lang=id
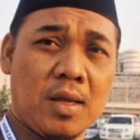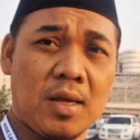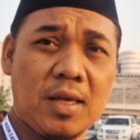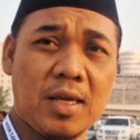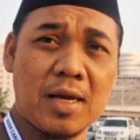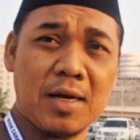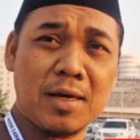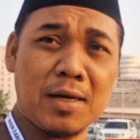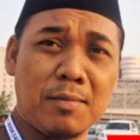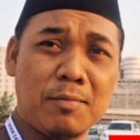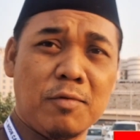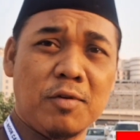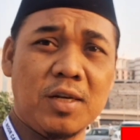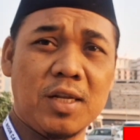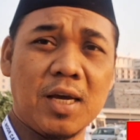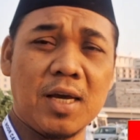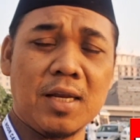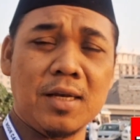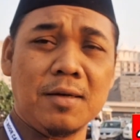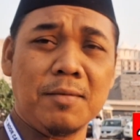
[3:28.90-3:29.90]
Yang
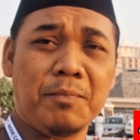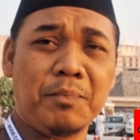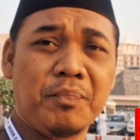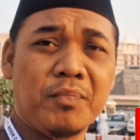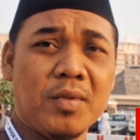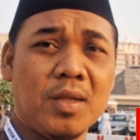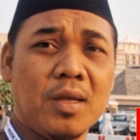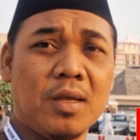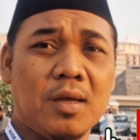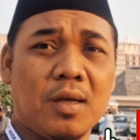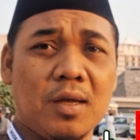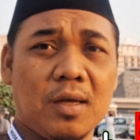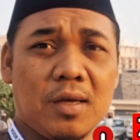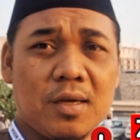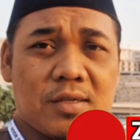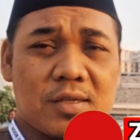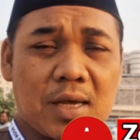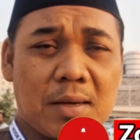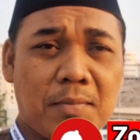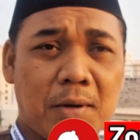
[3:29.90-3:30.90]
kemudian
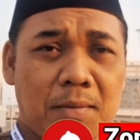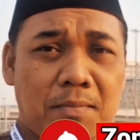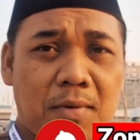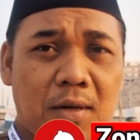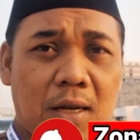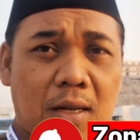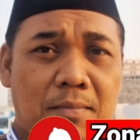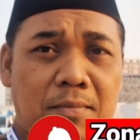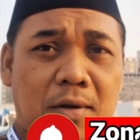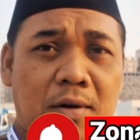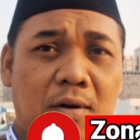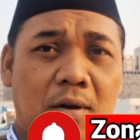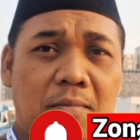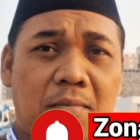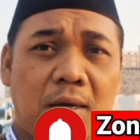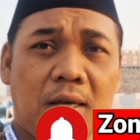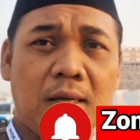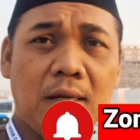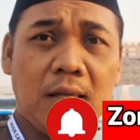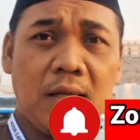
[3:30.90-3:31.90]
eh, sahabat Bilal bin
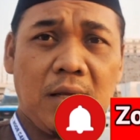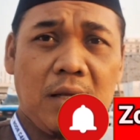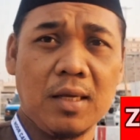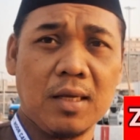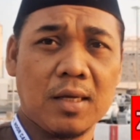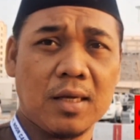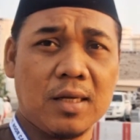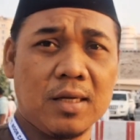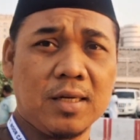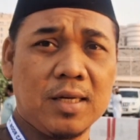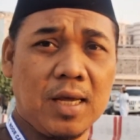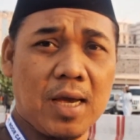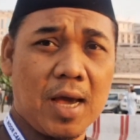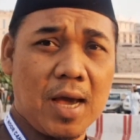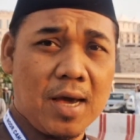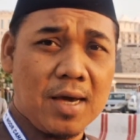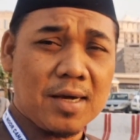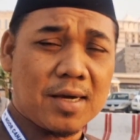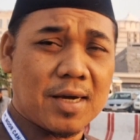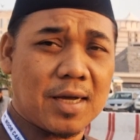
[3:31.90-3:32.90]
Rabah ini
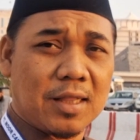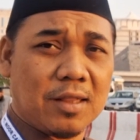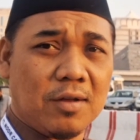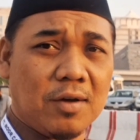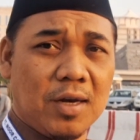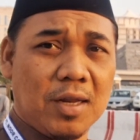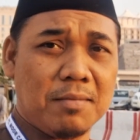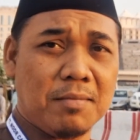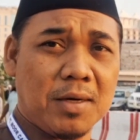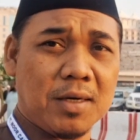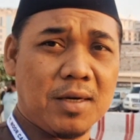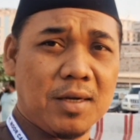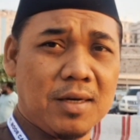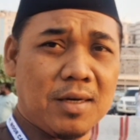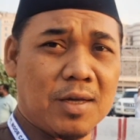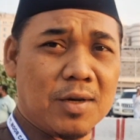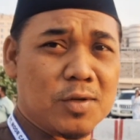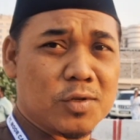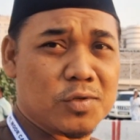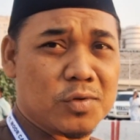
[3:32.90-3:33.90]
diangkat oleh
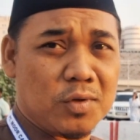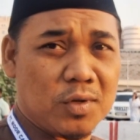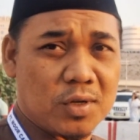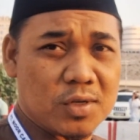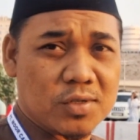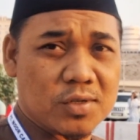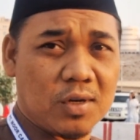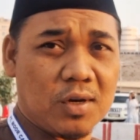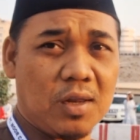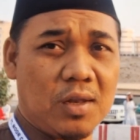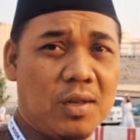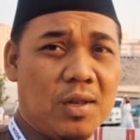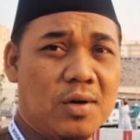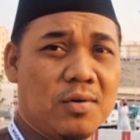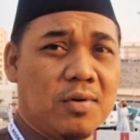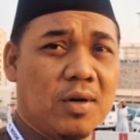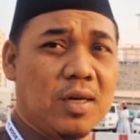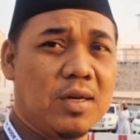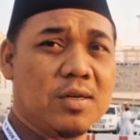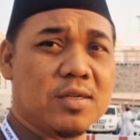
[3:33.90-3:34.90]
baginda Rasulullah
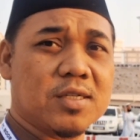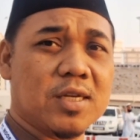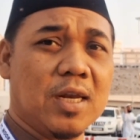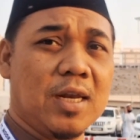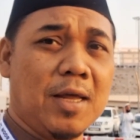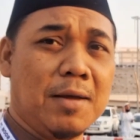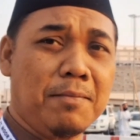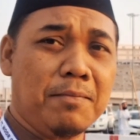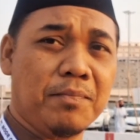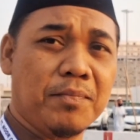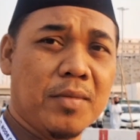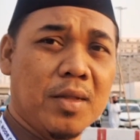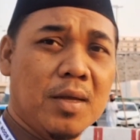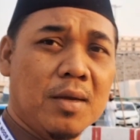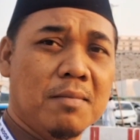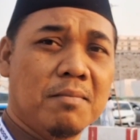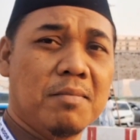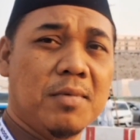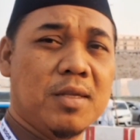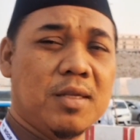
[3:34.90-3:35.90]
Shallallahu alaihi wasallam
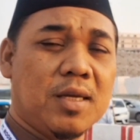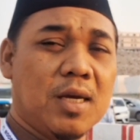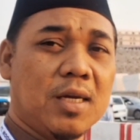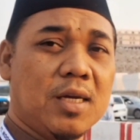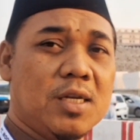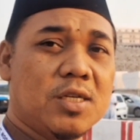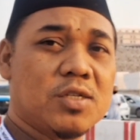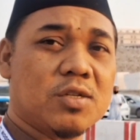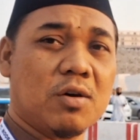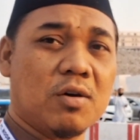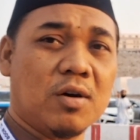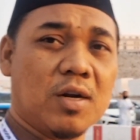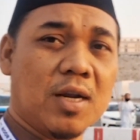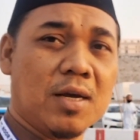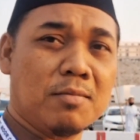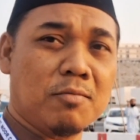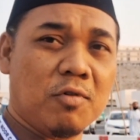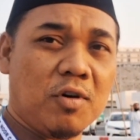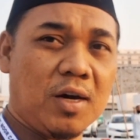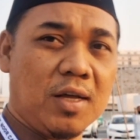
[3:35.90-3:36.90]
menjadi
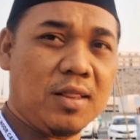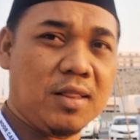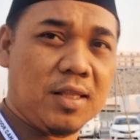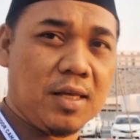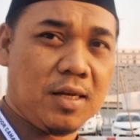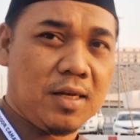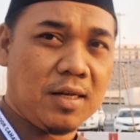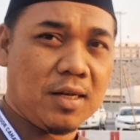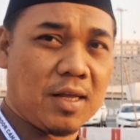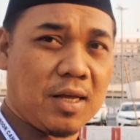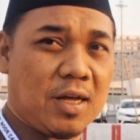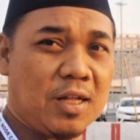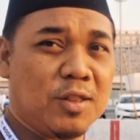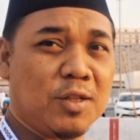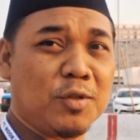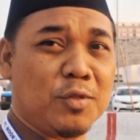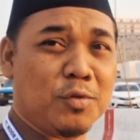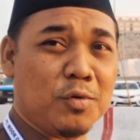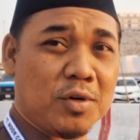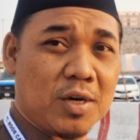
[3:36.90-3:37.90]
seorang muadzin
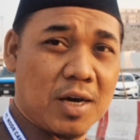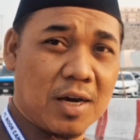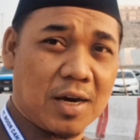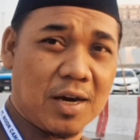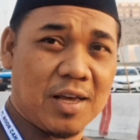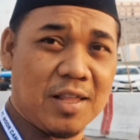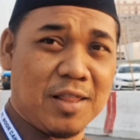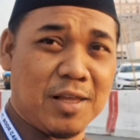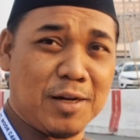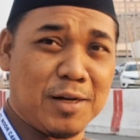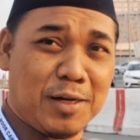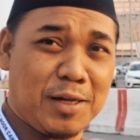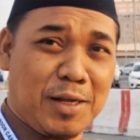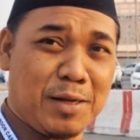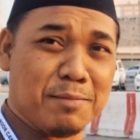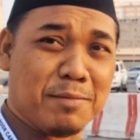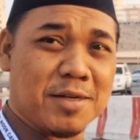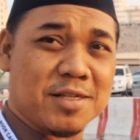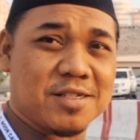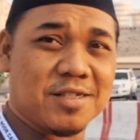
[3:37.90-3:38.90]
atau tukang adzan
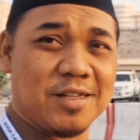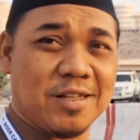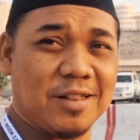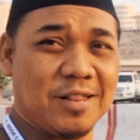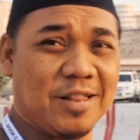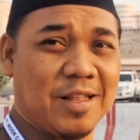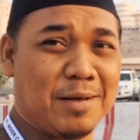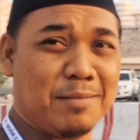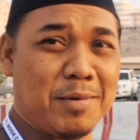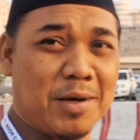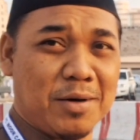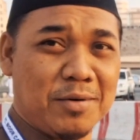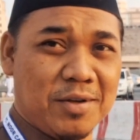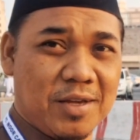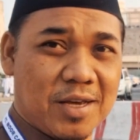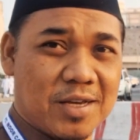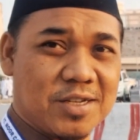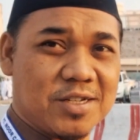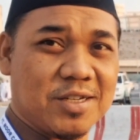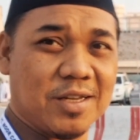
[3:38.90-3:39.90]
di Masjid Nabawi
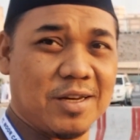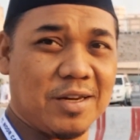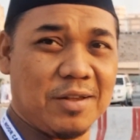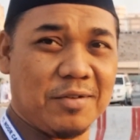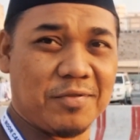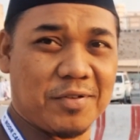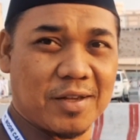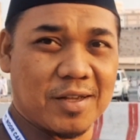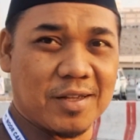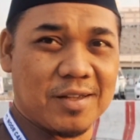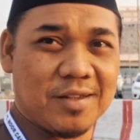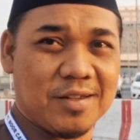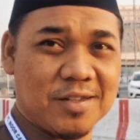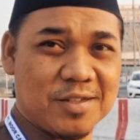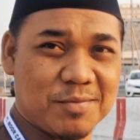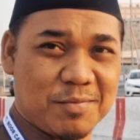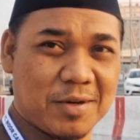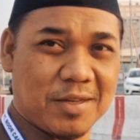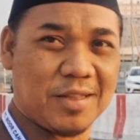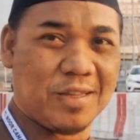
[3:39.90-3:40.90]
Asy-Syarif.
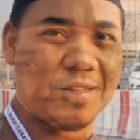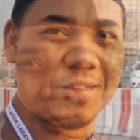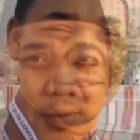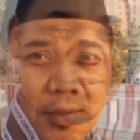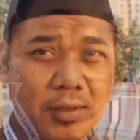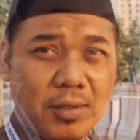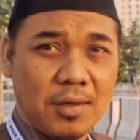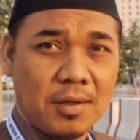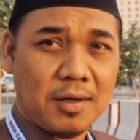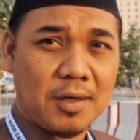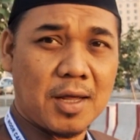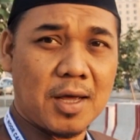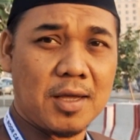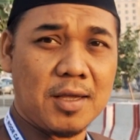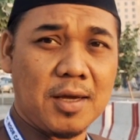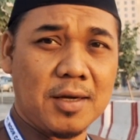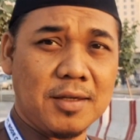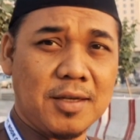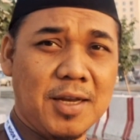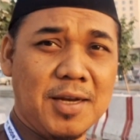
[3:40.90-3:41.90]
Seperti itu. Nah,
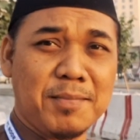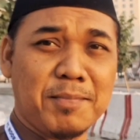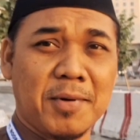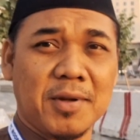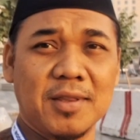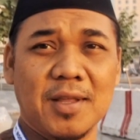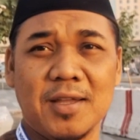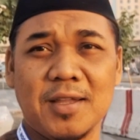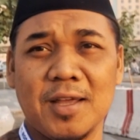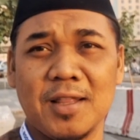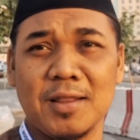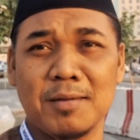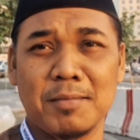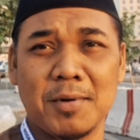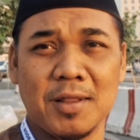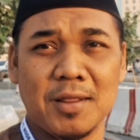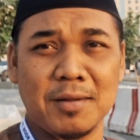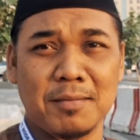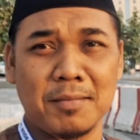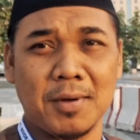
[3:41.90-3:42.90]
yang jadi pertanyaan
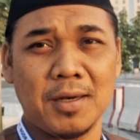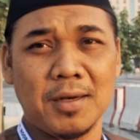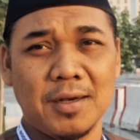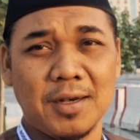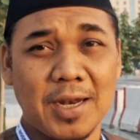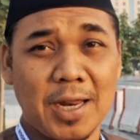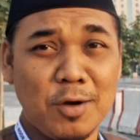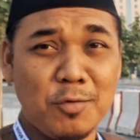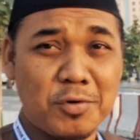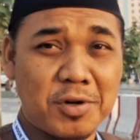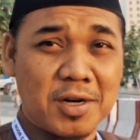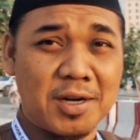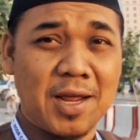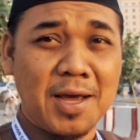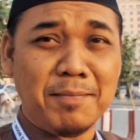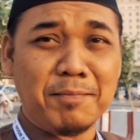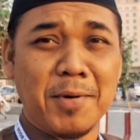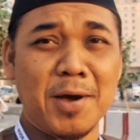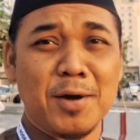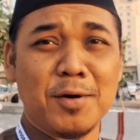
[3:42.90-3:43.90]
teman-teman, lalu
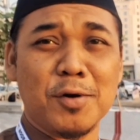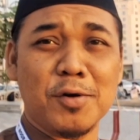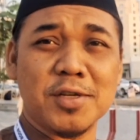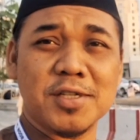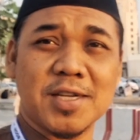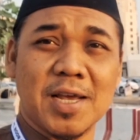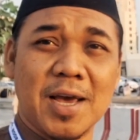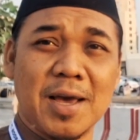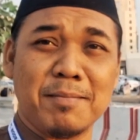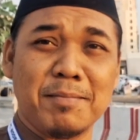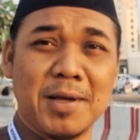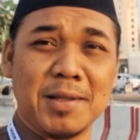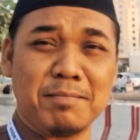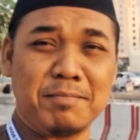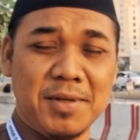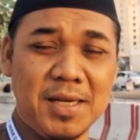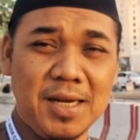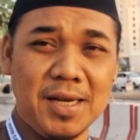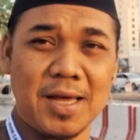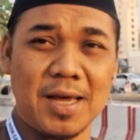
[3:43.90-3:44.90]
kenapa kok sahabat
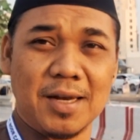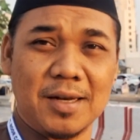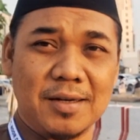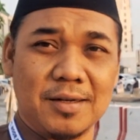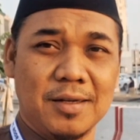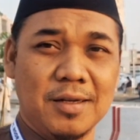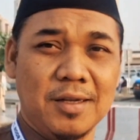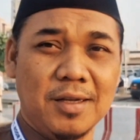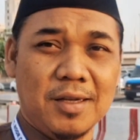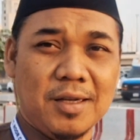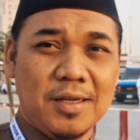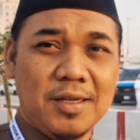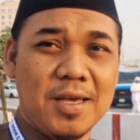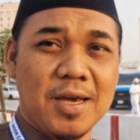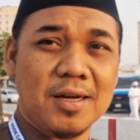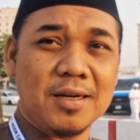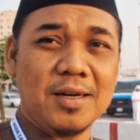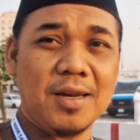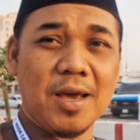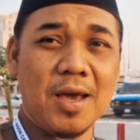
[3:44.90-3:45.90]
Bilal
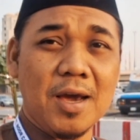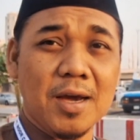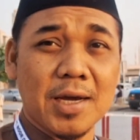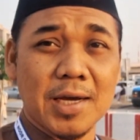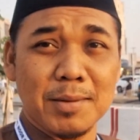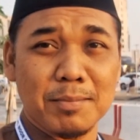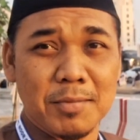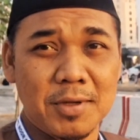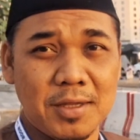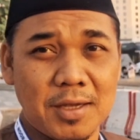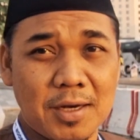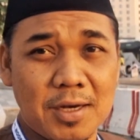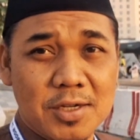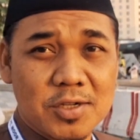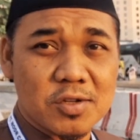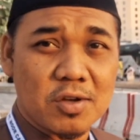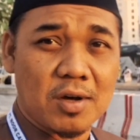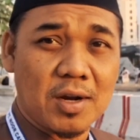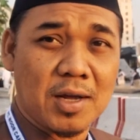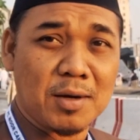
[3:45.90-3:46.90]
yang diangkat
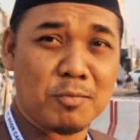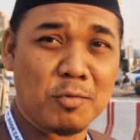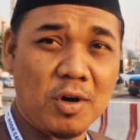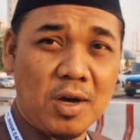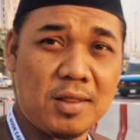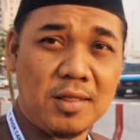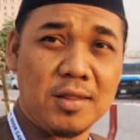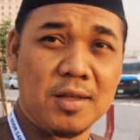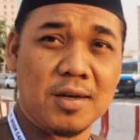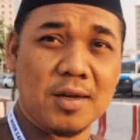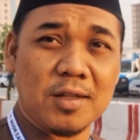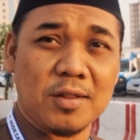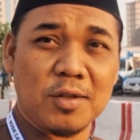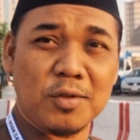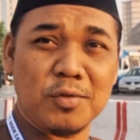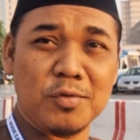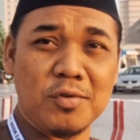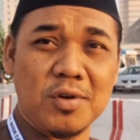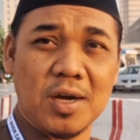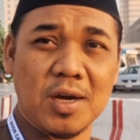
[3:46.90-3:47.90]
menjadi seorang muadzin
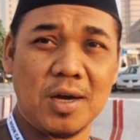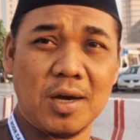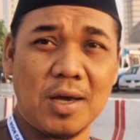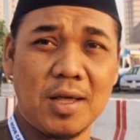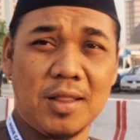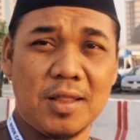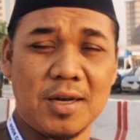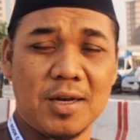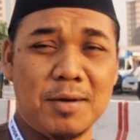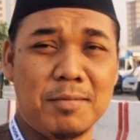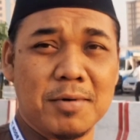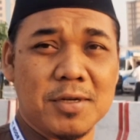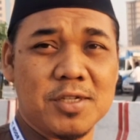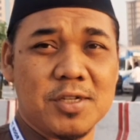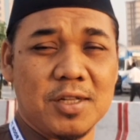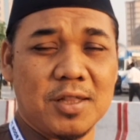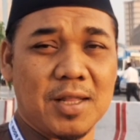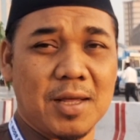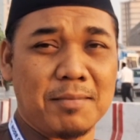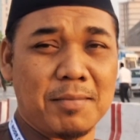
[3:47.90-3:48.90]
atau tukang adzan di
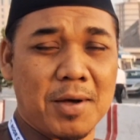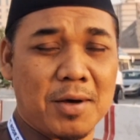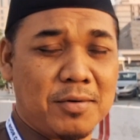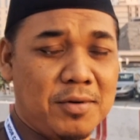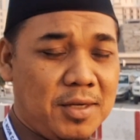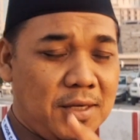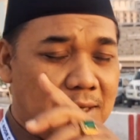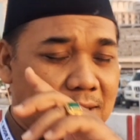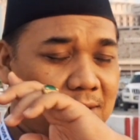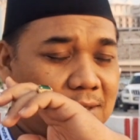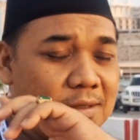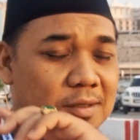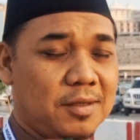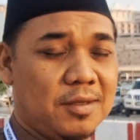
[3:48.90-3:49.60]
Masjid Nabawi